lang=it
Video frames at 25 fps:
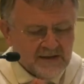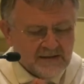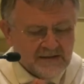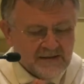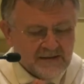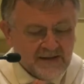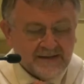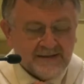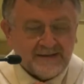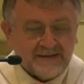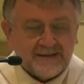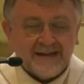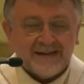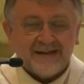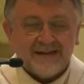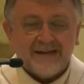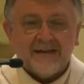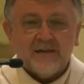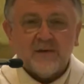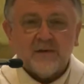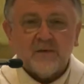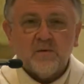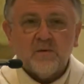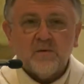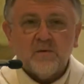senza
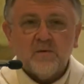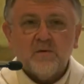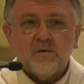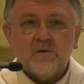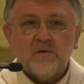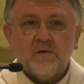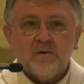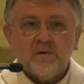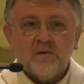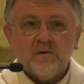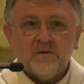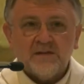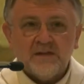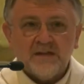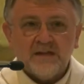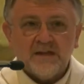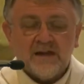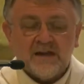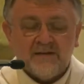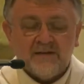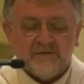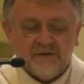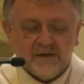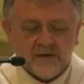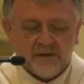che tutto
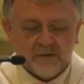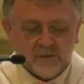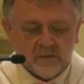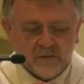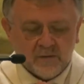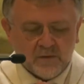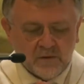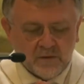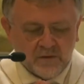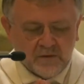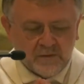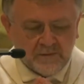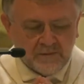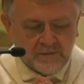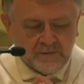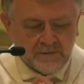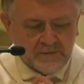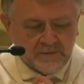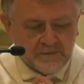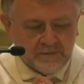sia avvenuto.